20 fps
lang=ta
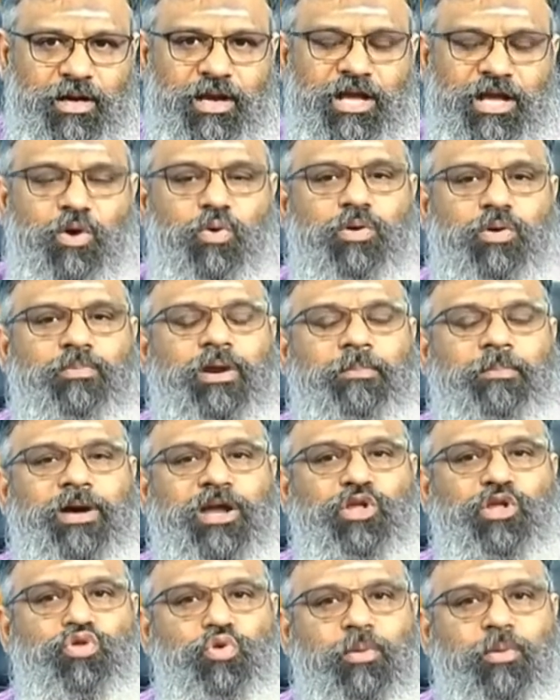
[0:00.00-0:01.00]
நீங்கள் ஒரு முறை
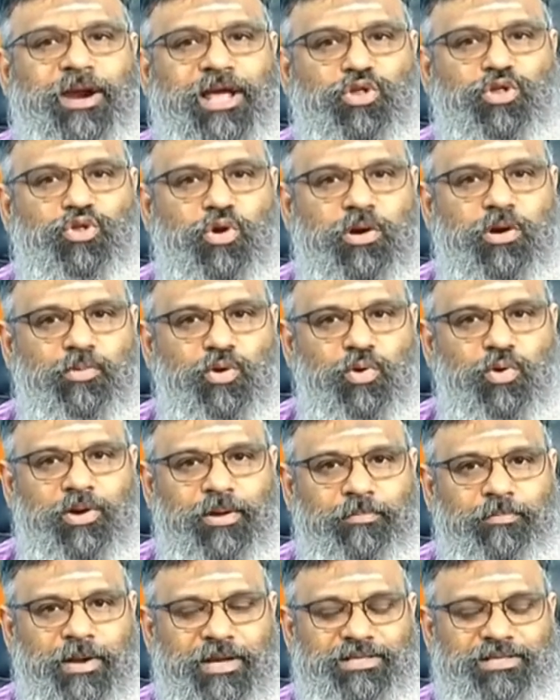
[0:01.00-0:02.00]
மருத்துவமனையை தொடர்பு
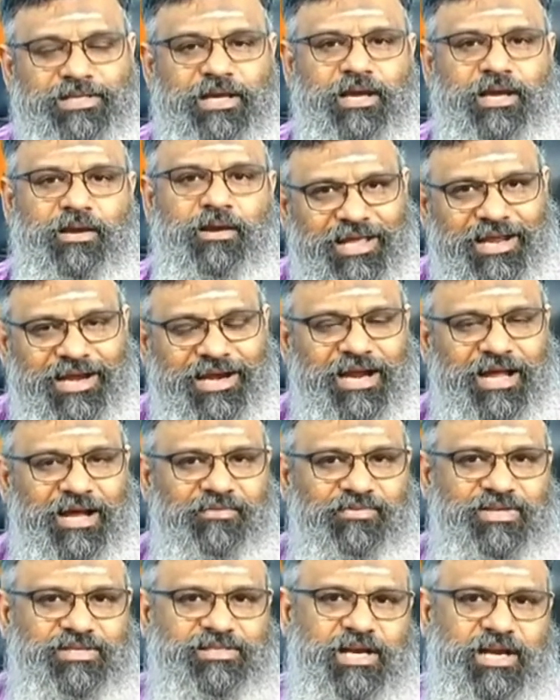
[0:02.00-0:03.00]
கொண்டு பேசி
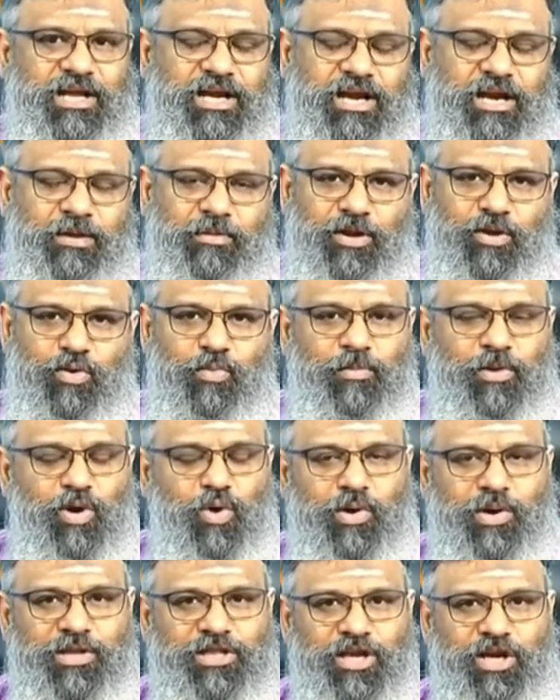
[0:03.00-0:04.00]
இரண்டாவது சனிக்கிழமை
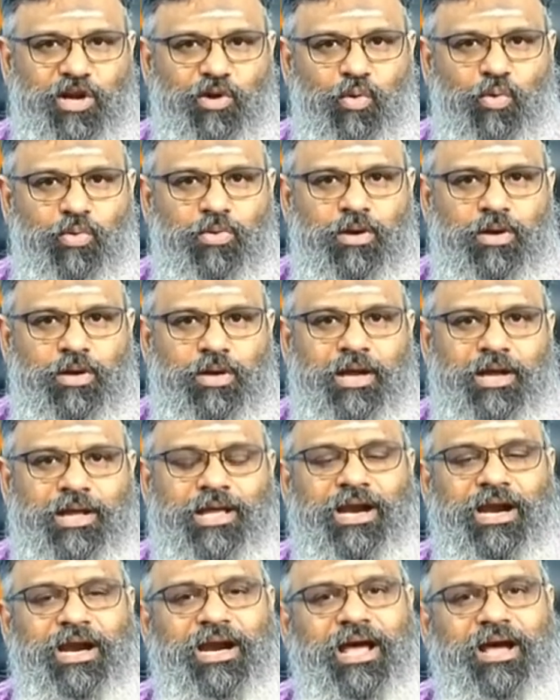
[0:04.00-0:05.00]
கும்பகோணத்திலும்
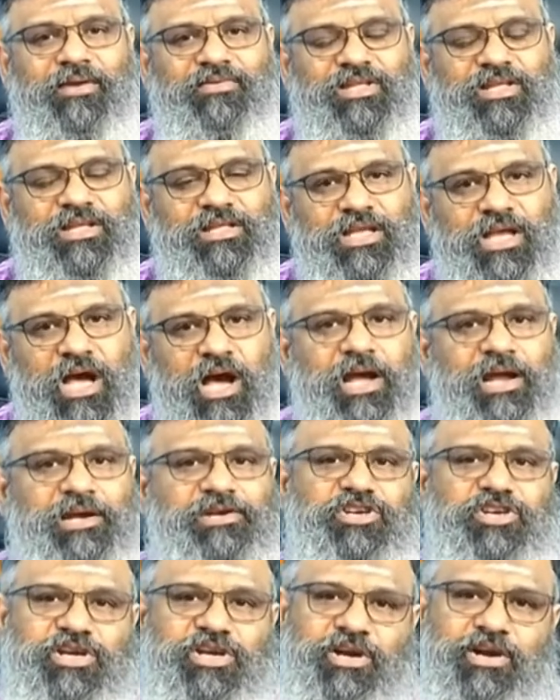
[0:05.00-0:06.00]
இரண்டாவது
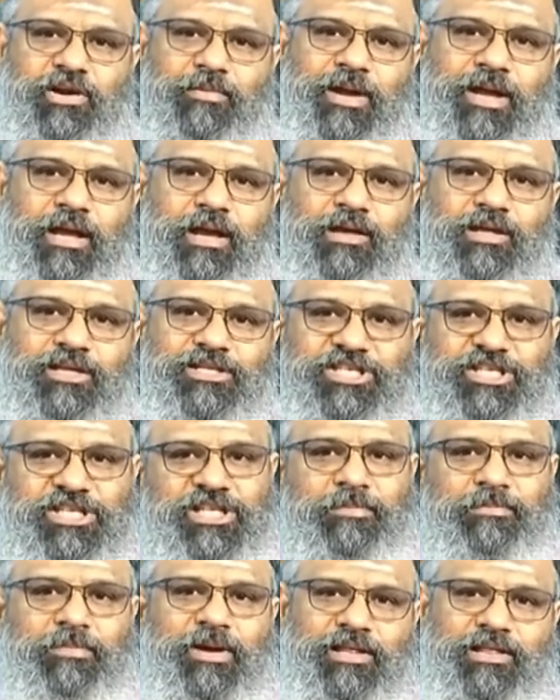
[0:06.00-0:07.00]
ஞாயிற்றுக்கிழமை
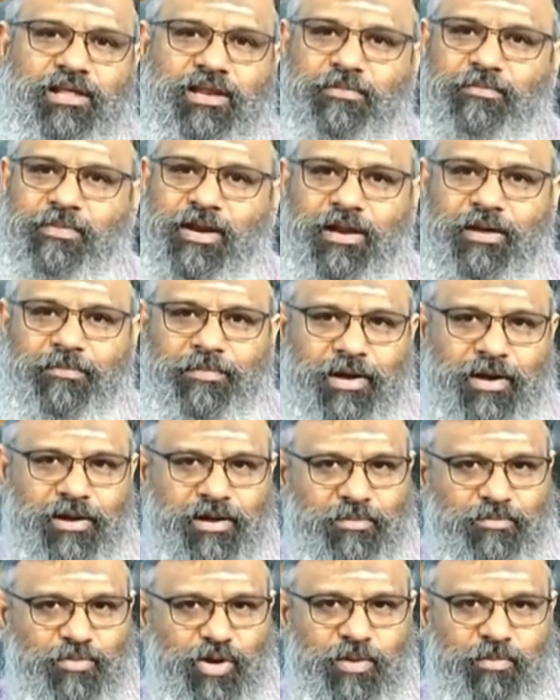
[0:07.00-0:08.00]
சிதம்பரத்திலும் என்னை
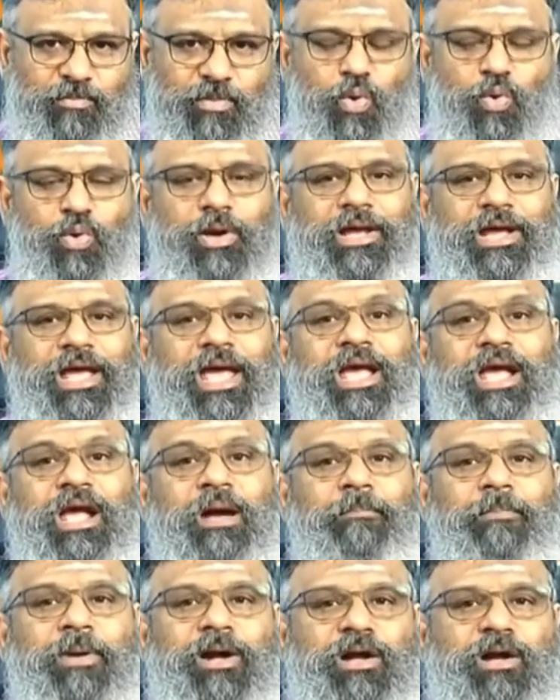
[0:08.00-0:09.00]
பார்க்க முடியும் உங்களுக்கு
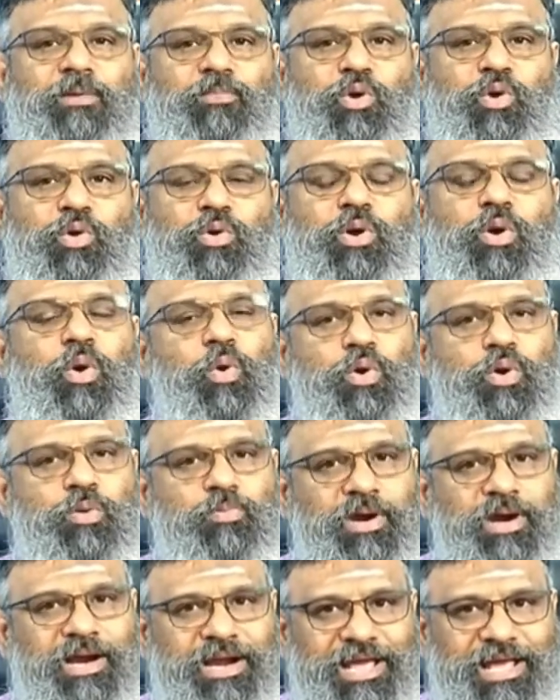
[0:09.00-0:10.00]
எங்கள் பக்கமோ ஒரு
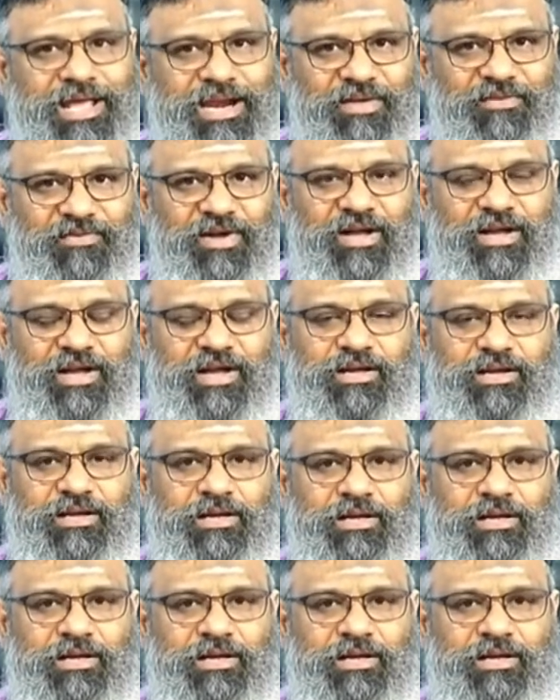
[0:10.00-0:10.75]
முறை நேரில் வாங்க